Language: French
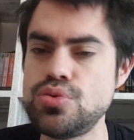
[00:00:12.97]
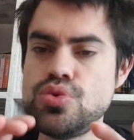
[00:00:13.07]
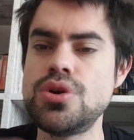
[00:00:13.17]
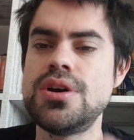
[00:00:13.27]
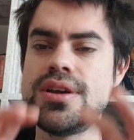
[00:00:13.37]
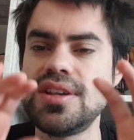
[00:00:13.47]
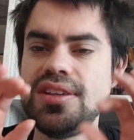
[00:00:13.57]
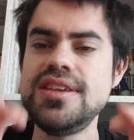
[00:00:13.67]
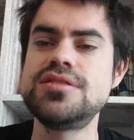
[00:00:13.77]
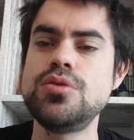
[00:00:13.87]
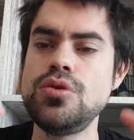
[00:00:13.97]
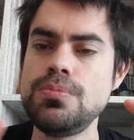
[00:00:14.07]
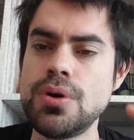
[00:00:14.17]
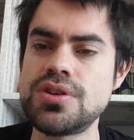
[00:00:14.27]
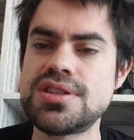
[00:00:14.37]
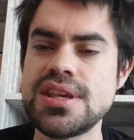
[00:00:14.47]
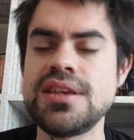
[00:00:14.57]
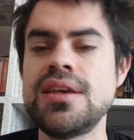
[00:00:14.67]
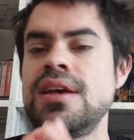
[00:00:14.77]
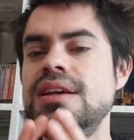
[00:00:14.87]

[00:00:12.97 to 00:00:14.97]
ou Gis Unboxing,